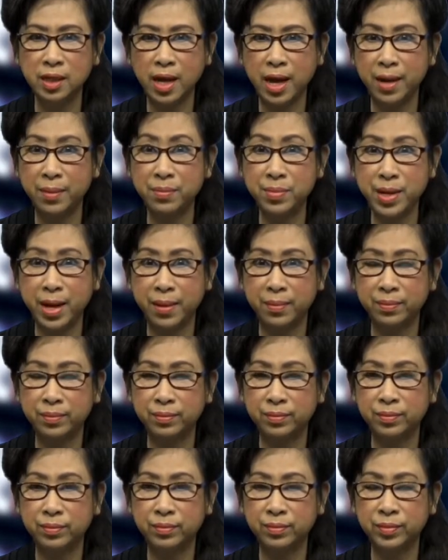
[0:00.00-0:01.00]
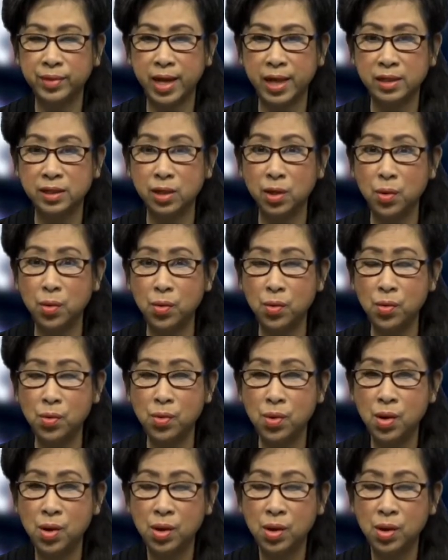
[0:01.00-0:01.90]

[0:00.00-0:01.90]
đã ém nhẹm để giấu